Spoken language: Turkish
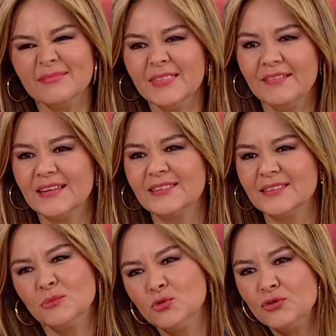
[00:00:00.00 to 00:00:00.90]
Evet,
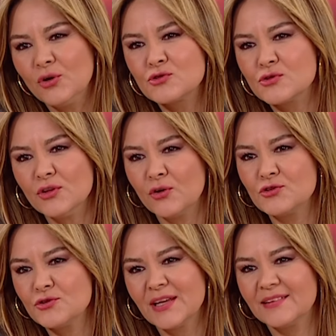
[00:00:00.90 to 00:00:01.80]
mutlu olsun da
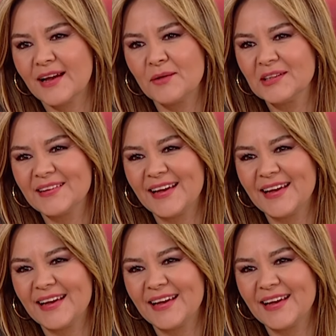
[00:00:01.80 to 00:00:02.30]
Orçun yeter bana